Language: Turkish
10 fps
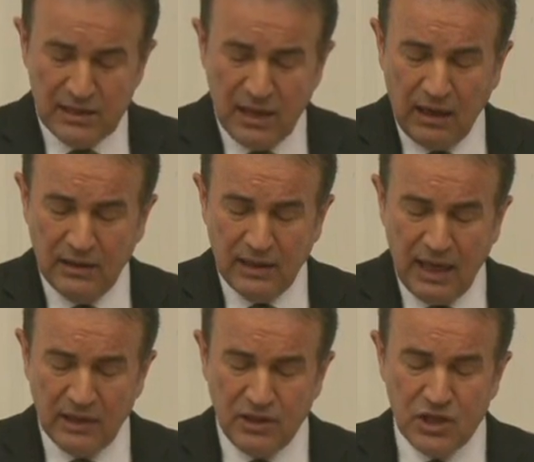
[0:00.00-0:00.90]

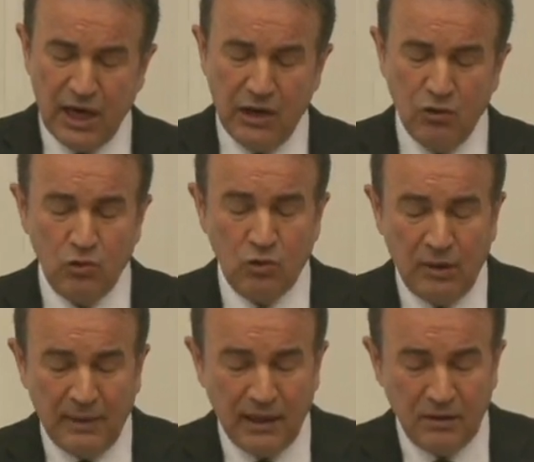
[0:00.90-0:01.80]
Saldırgan ticari
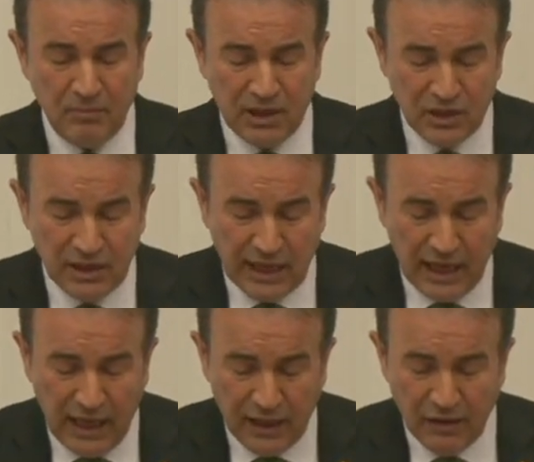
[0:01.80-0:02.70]
uygulamaların başında
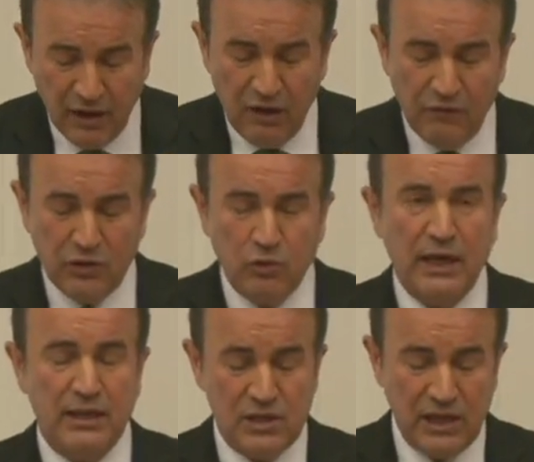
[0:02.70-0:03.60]
gelen ve
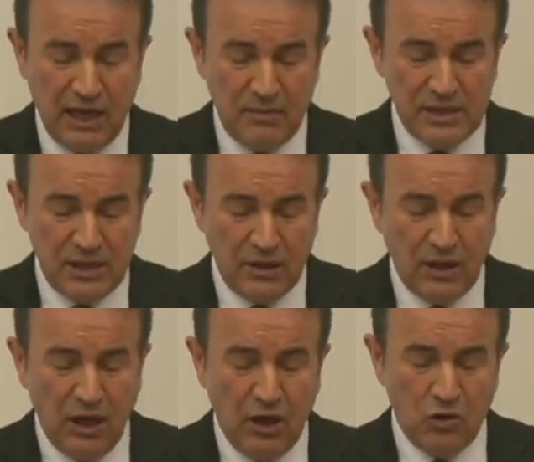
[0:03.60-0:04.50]

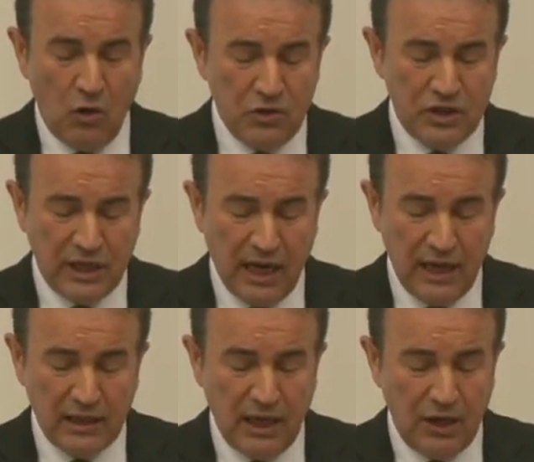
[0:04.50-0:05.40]
tüketicilerimizin yoğun
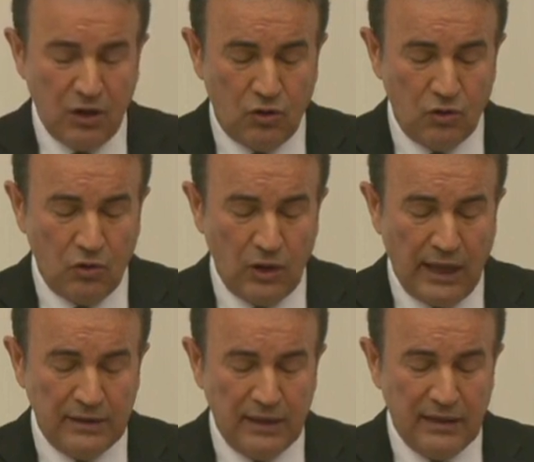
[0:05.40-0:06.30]
şikayetlerine konu
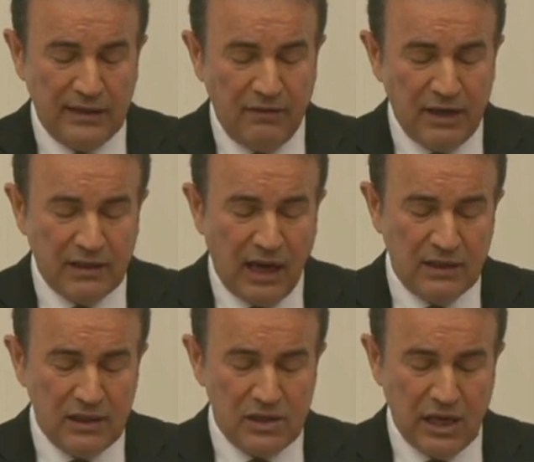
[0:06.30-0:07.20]
olan devre
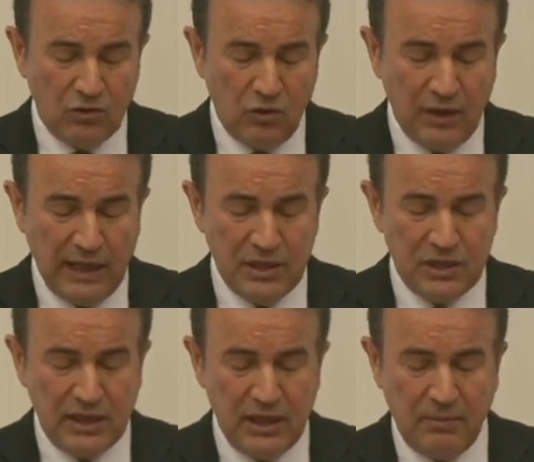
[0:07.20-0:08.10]
tatil sektörde
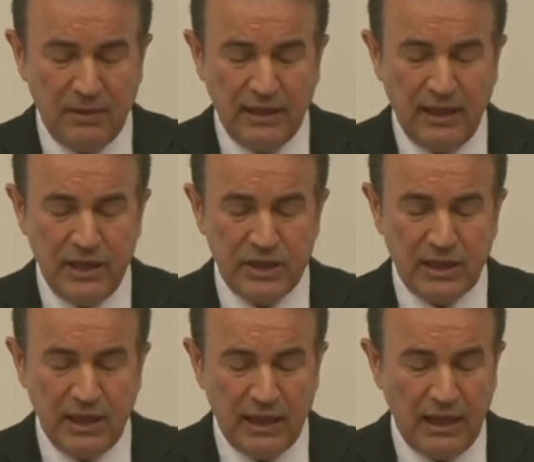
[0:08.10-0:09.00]
ilişkin yapılan
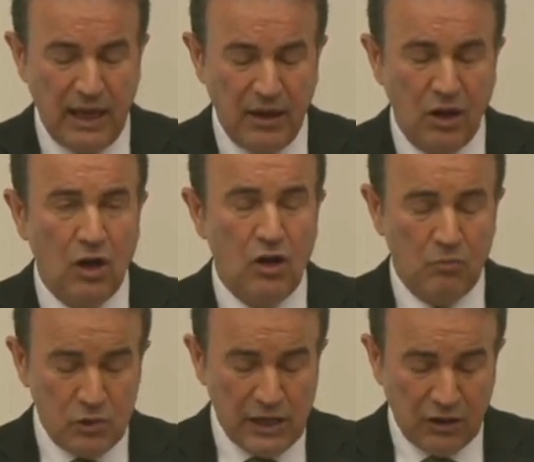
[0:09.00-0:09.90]
değişiklikler ile
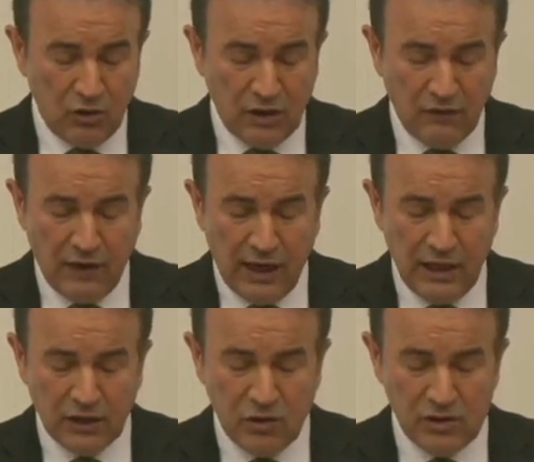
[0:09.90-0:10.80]
bu sektörde
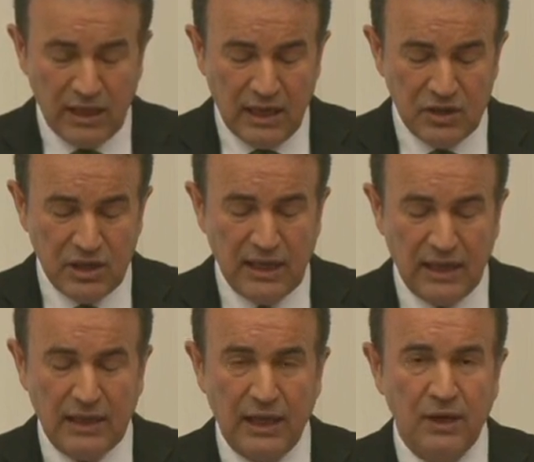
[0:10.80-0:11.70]
faaliyet gösteren
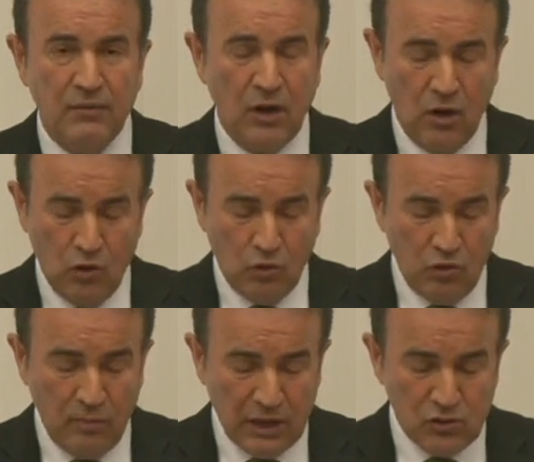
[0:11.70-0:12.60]
şirketlerin
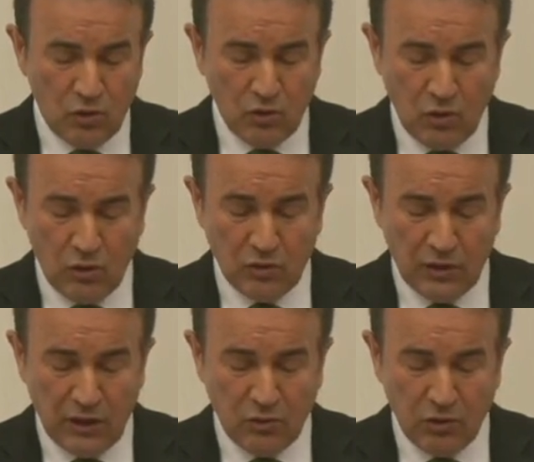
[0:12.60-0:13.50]
uymak zorunda
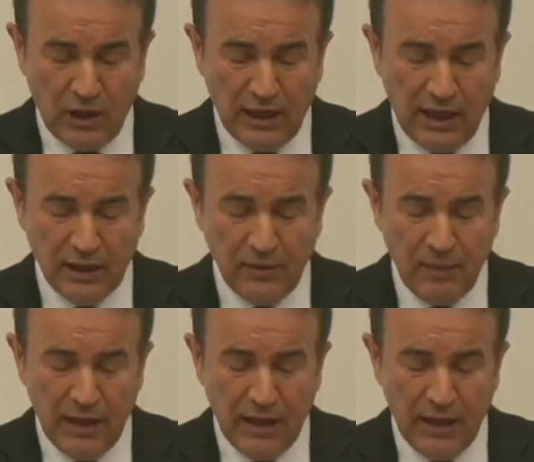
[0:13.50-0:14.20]
oldukları kurallar